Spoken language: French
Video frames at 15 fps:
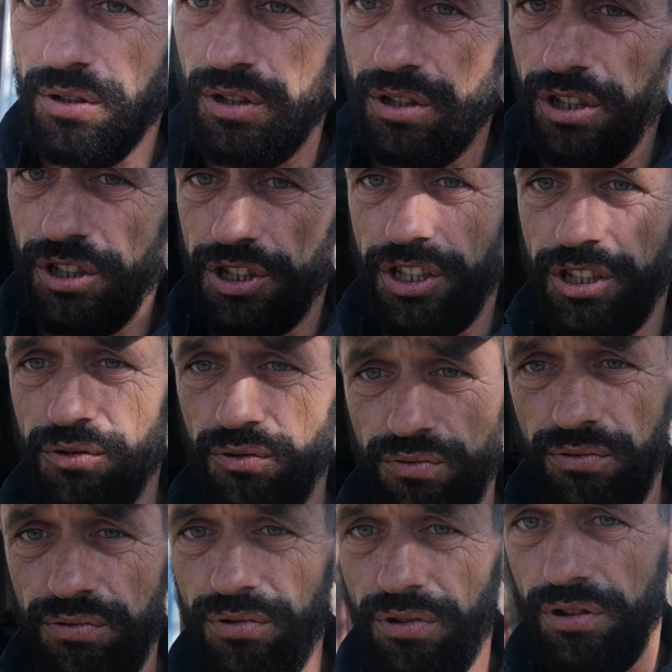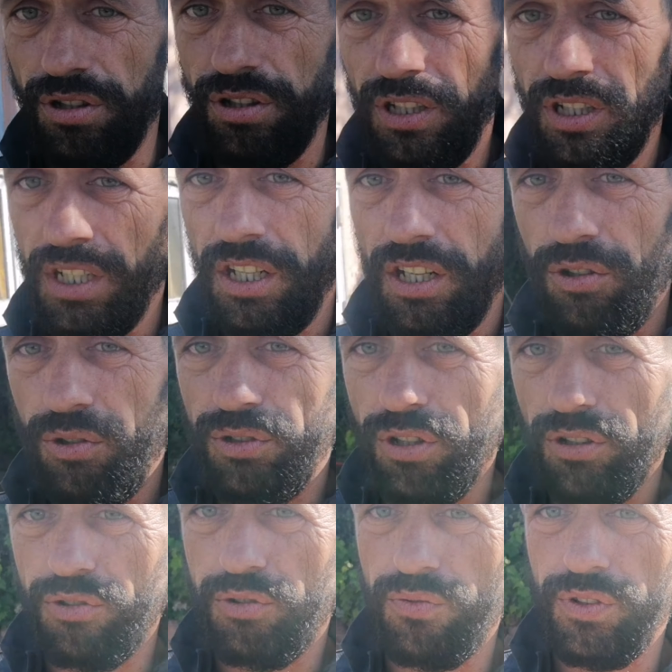euh, chez nous, euh, le temps
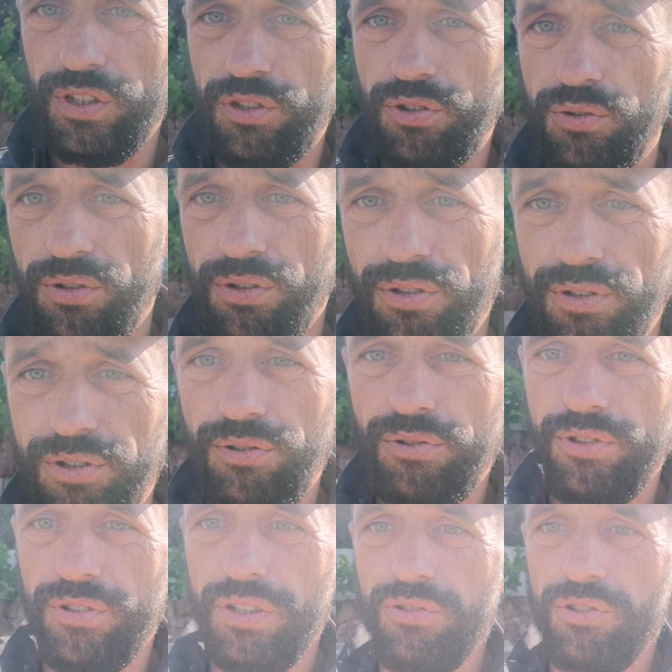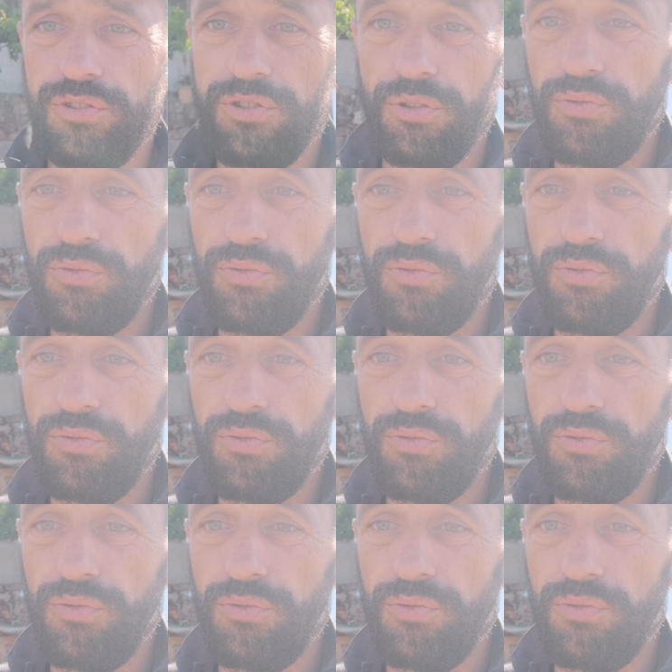de trouver ce, ce